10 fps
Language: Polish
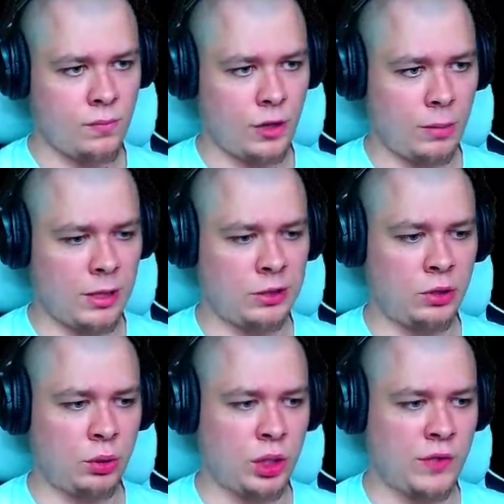Dobra, ty
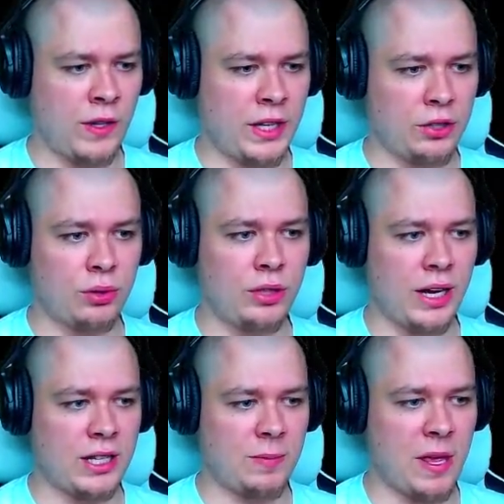duży cwaniaczku,
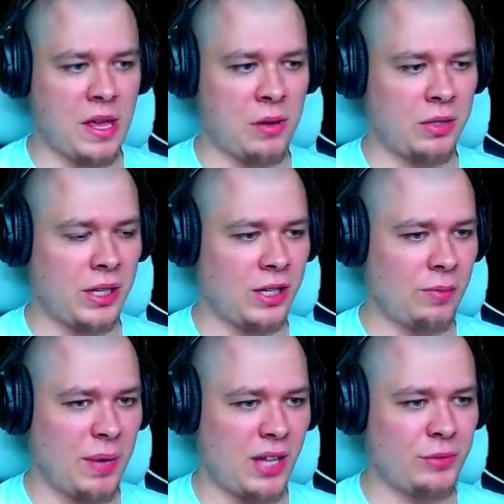teraz mnie kurde nie
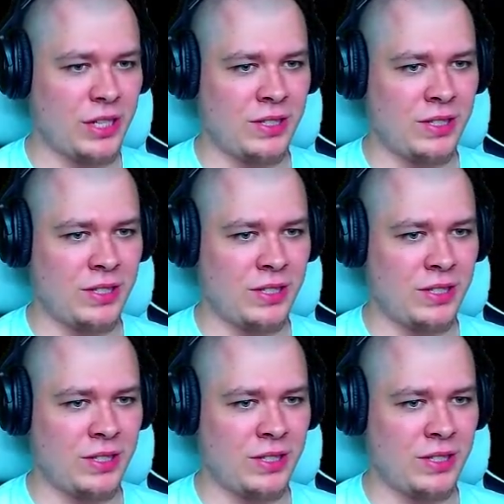dopadłeś,